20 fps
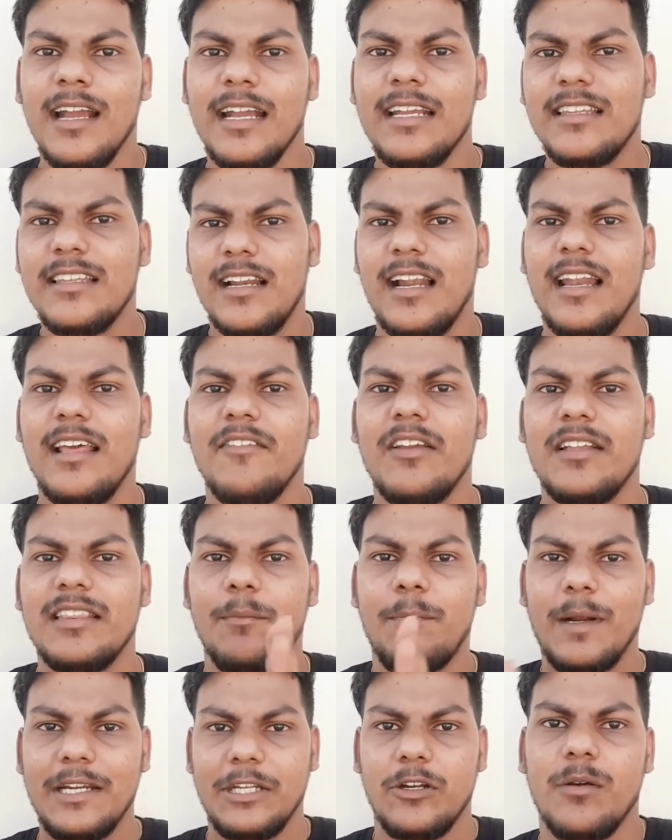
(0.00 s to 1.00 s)
இதனால்
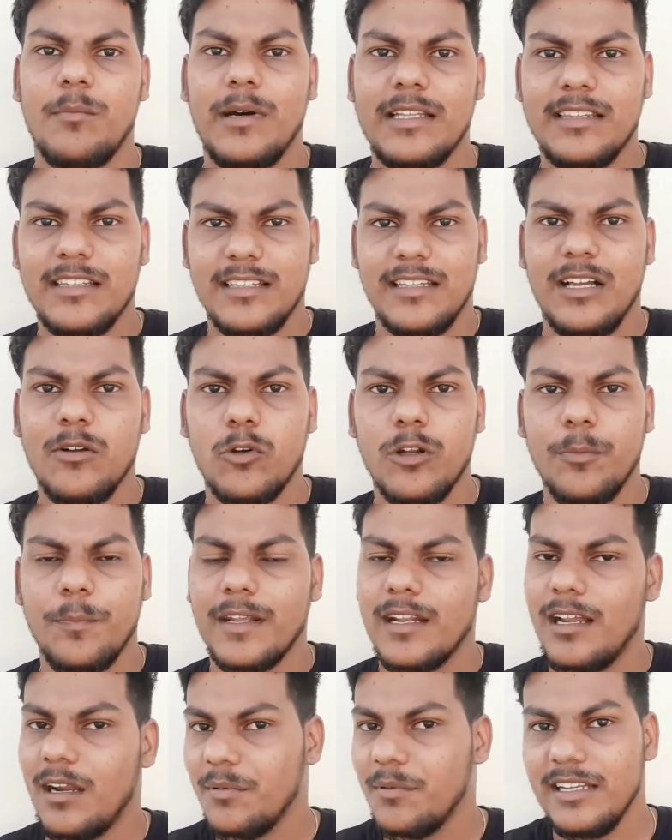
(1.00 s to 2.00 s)
எந்த பர்டிகுலர் மதத்தை தான்
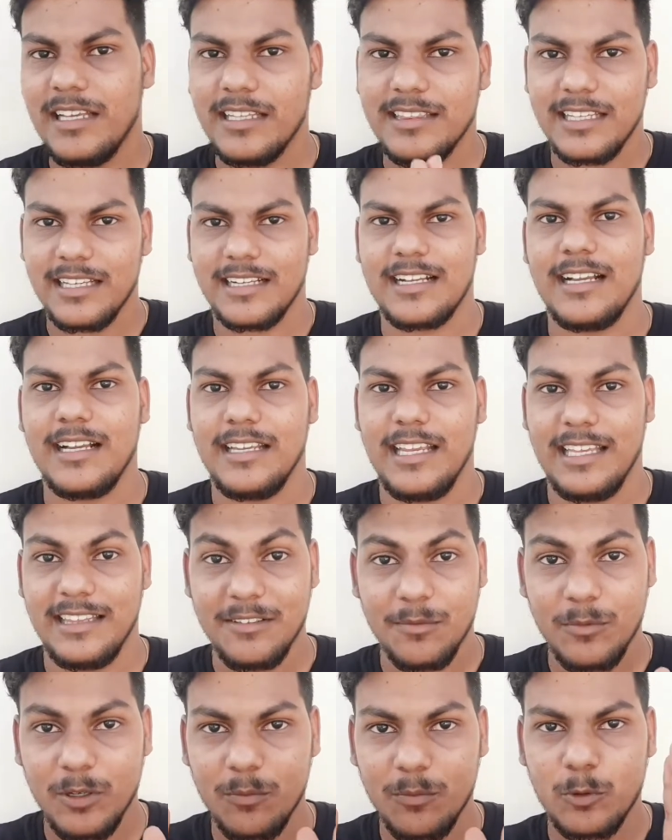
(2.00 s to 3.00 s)
குறிப்பிடும் அப்படின்னு எந்த
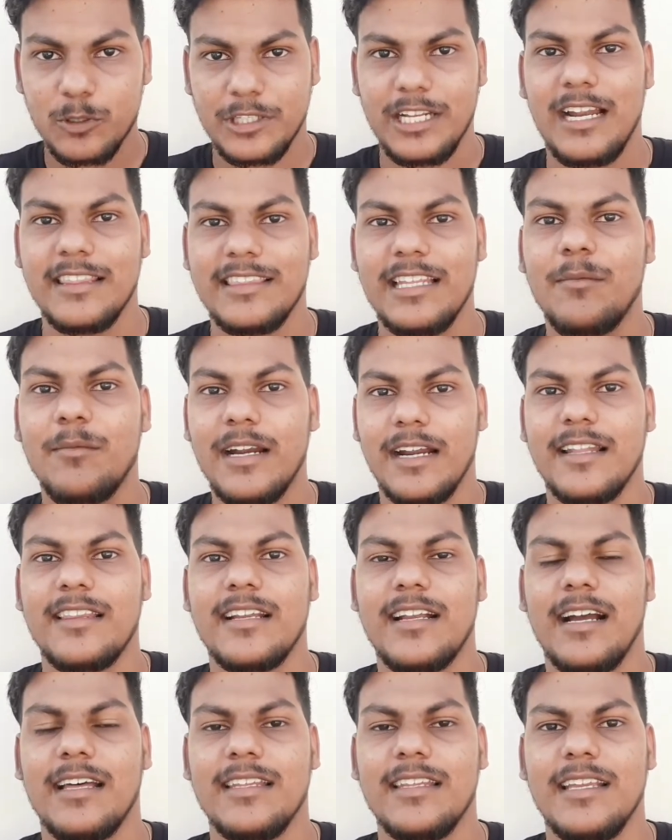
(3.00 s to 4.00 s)
எதுவுமே முட்டாள்தனமாக
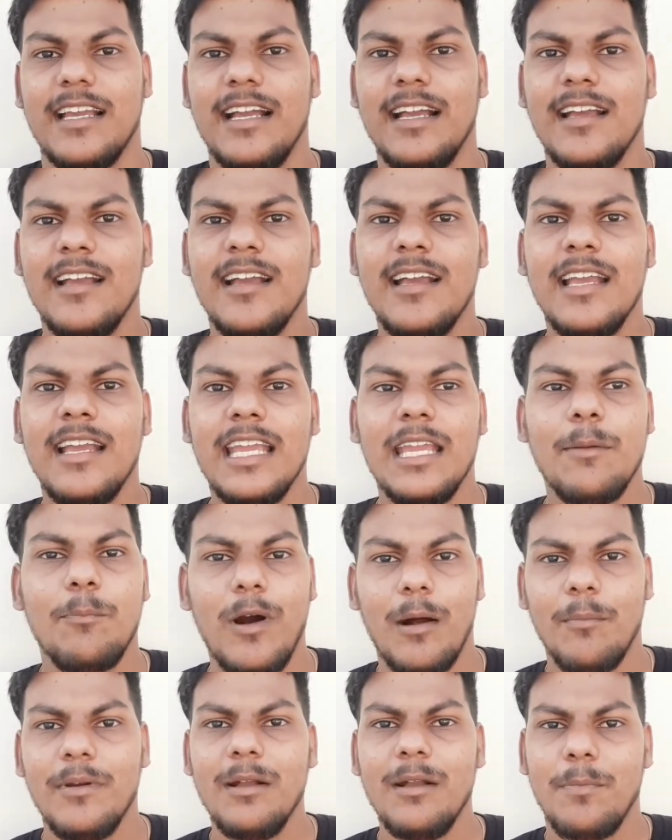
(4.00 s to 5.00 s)
எடுத்துக்காதீங்க
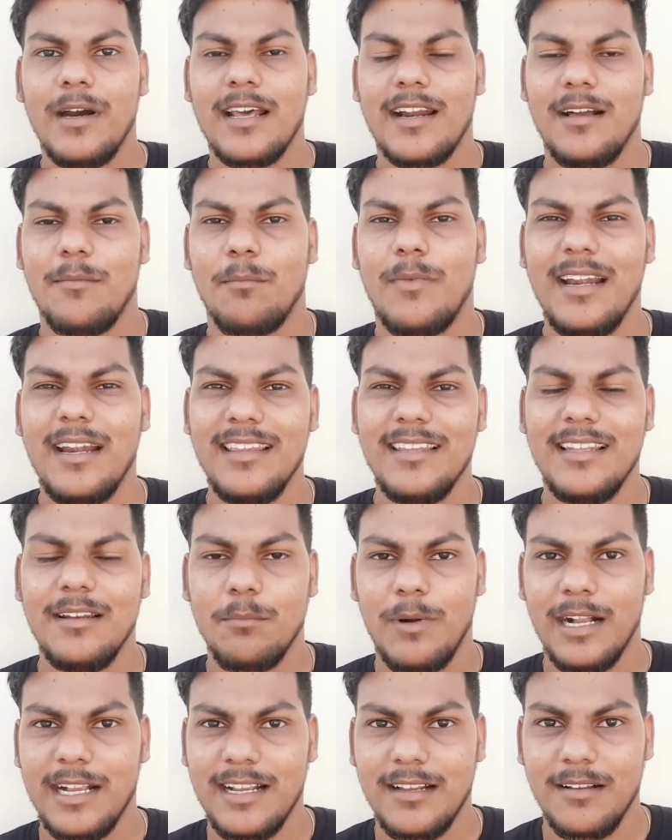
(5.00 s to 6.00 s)
இப்போ அப்படியே பாருங்களேன்
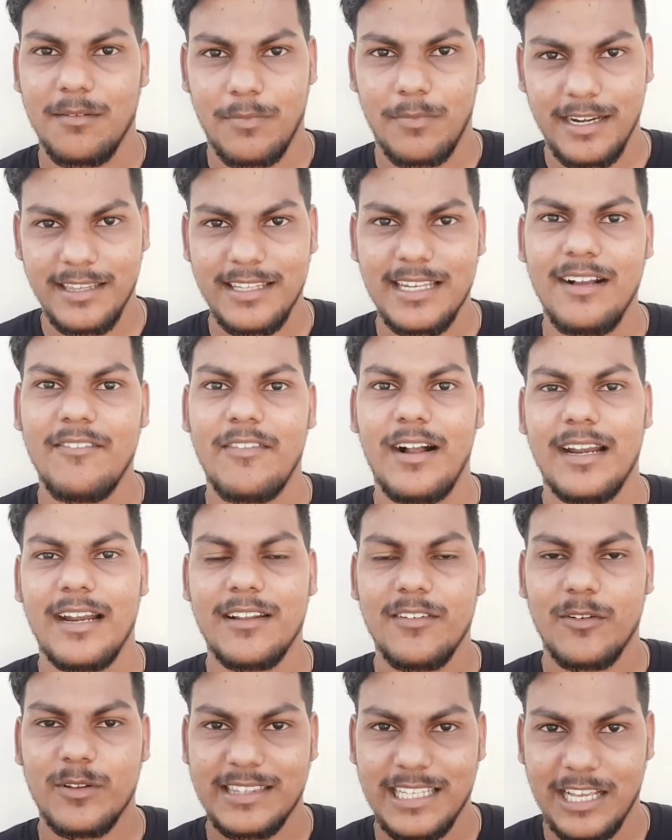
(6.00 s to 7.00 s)
மனிதன் மக் மனிதனாக
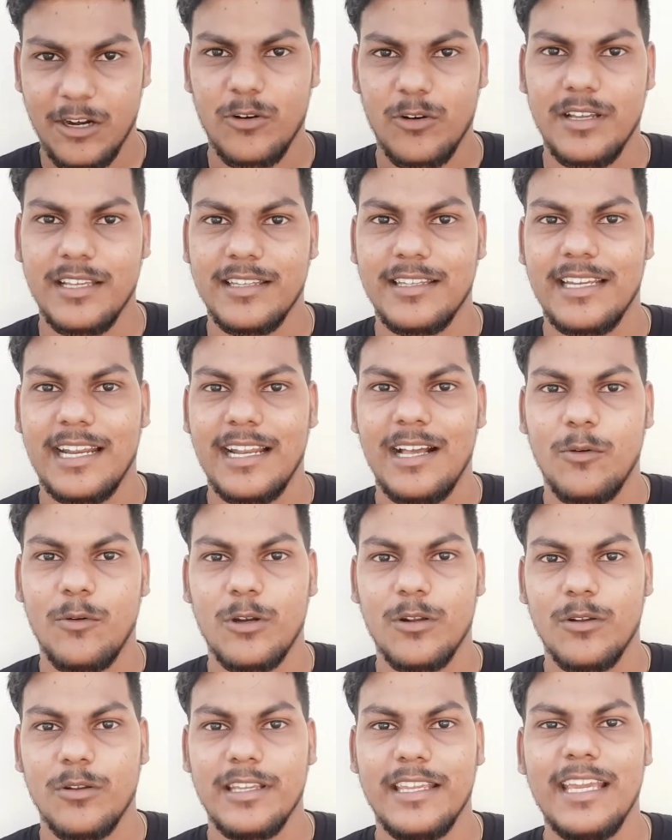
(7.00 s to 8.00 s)
வாழ்கிற தருணம் இது ஏன்னா
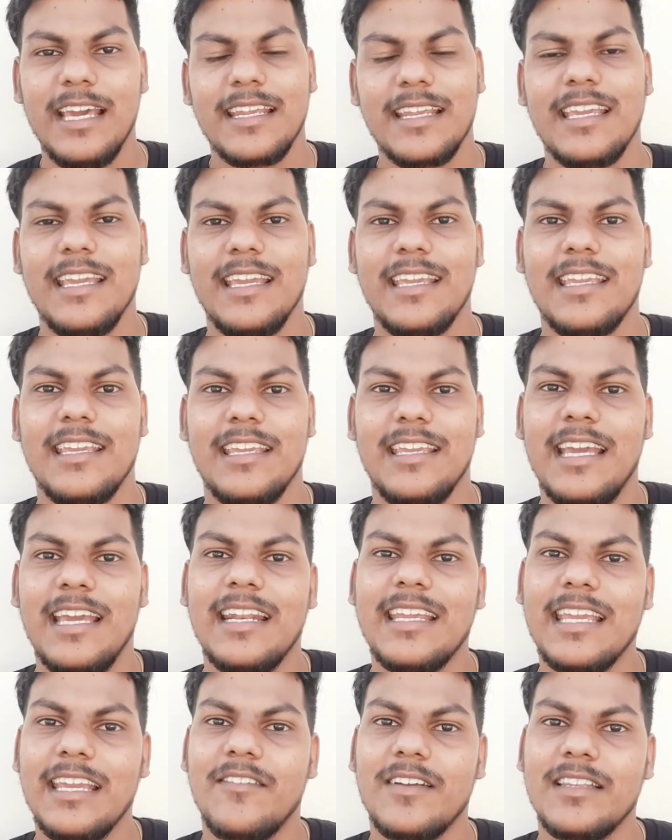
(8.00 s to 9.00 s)
ஒரு இயற்கைக்கு
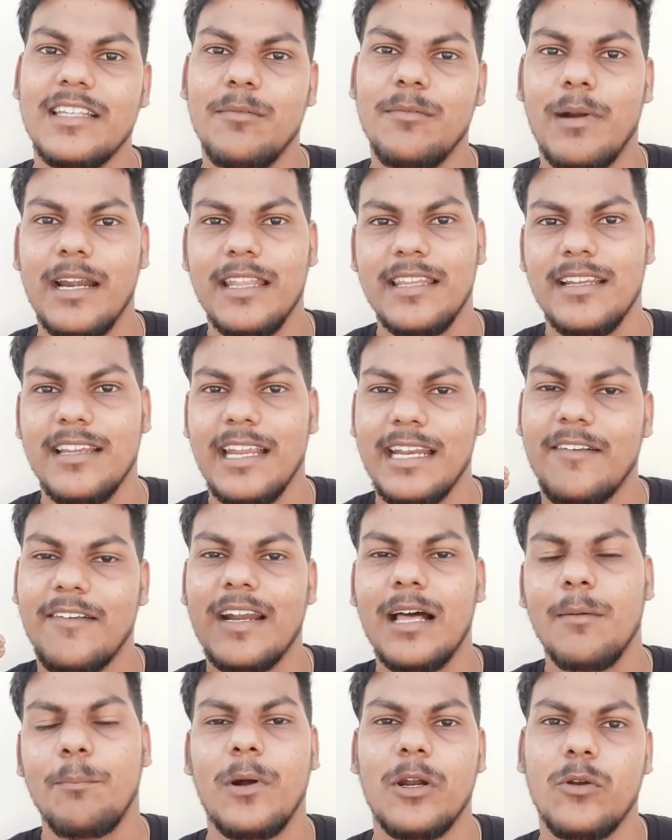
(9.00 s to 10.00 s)
இயற்கை வந்து மனிதனை என்ன
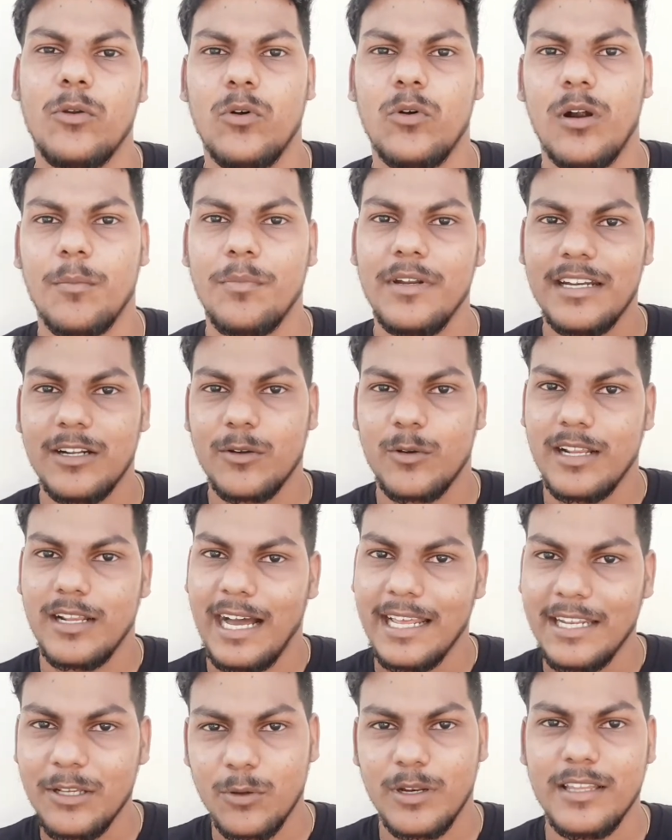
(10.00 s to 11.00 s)
வேணால் பண்ணும் அப்படின்ற ஒரு
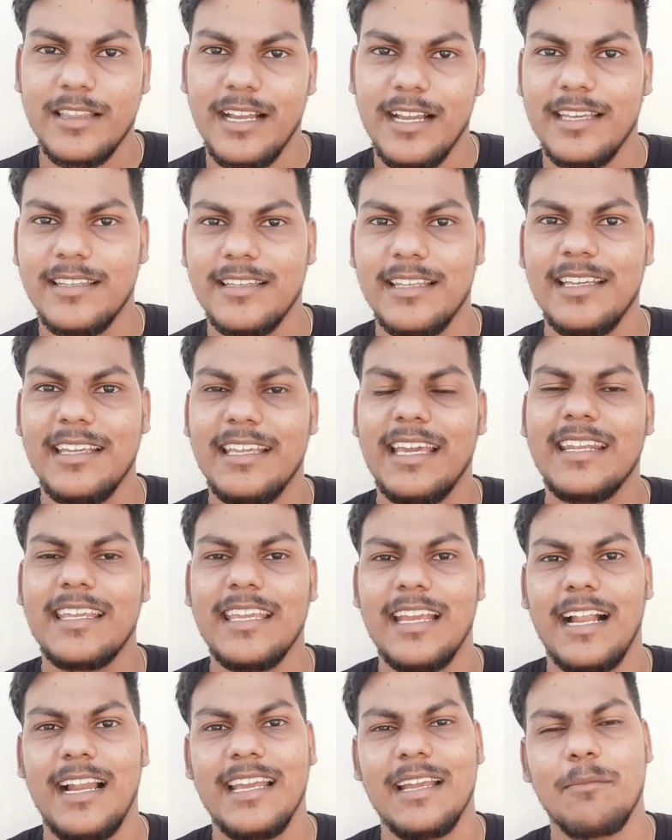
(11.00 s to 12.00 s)
அறிகுறி தான் இது
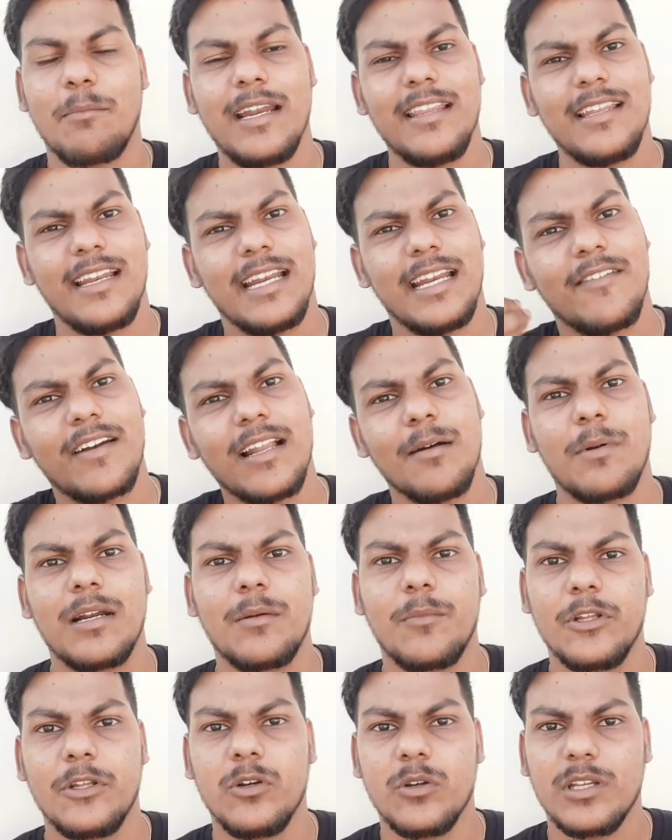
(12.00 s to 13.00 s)
இயற்கையால் மனிதனை என்ன வேணால்
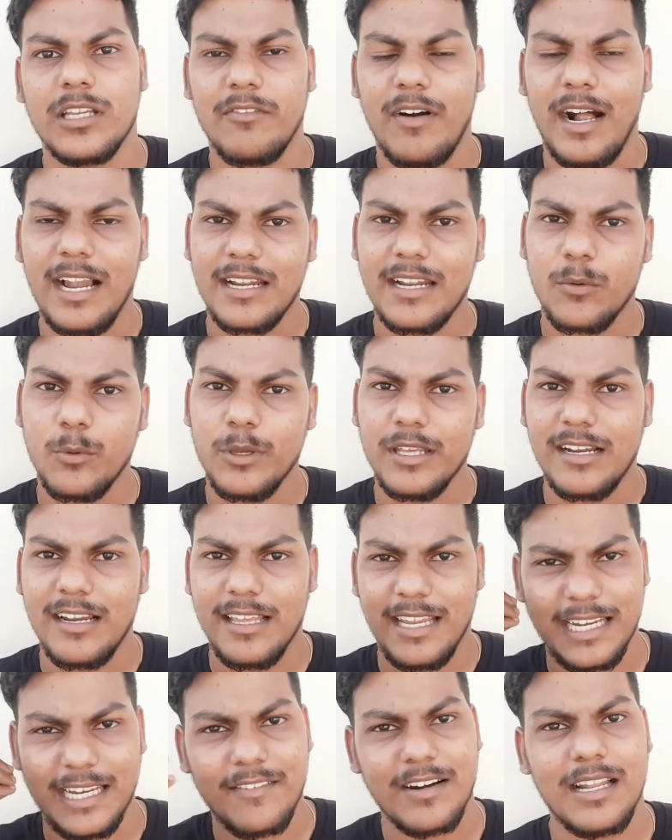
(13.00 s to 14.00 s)
பண்ண முடியும் இங்கே வாழ்கிற
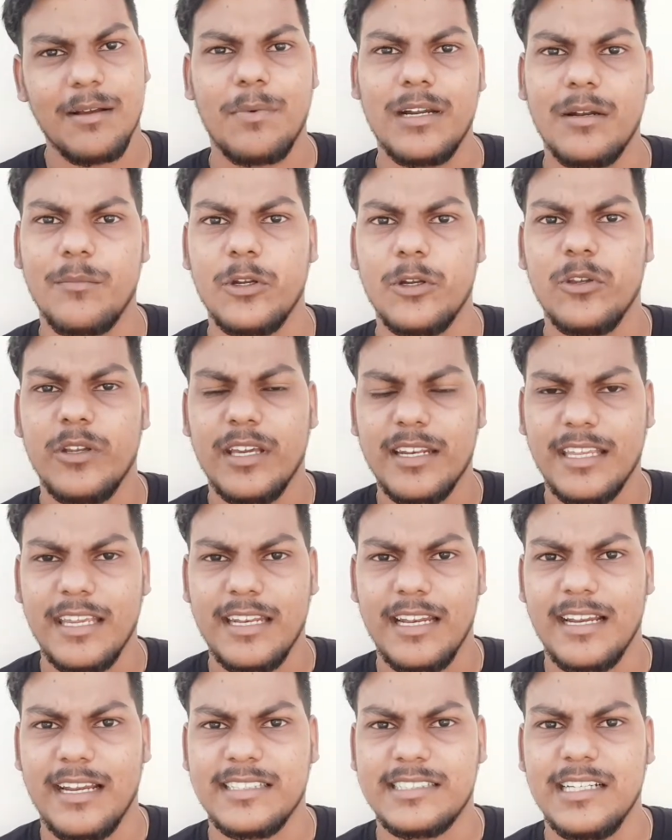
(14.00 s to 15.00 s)
உயிர்களை என்ன வேணால் பண்ண முடியும்
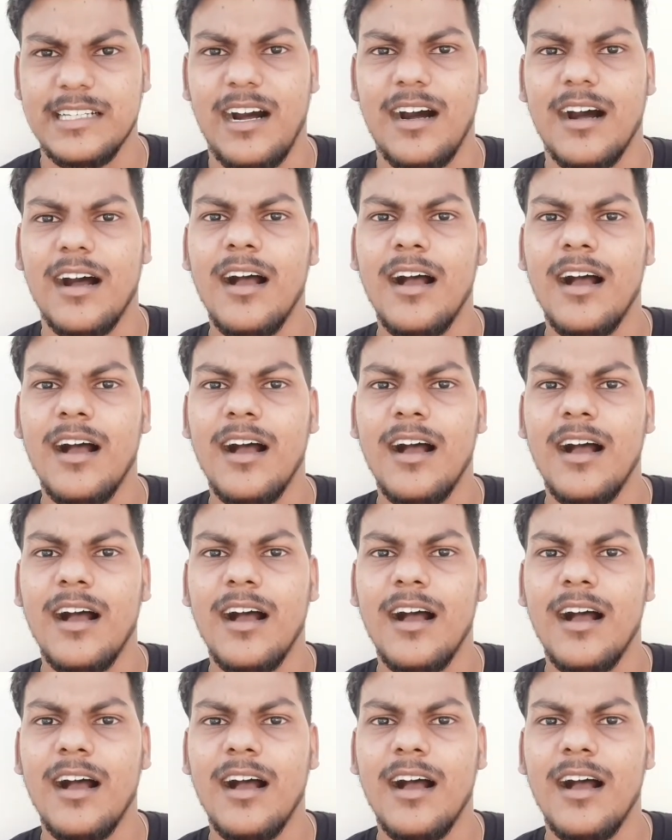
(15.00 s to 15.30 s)
இயற்கை நினச்சா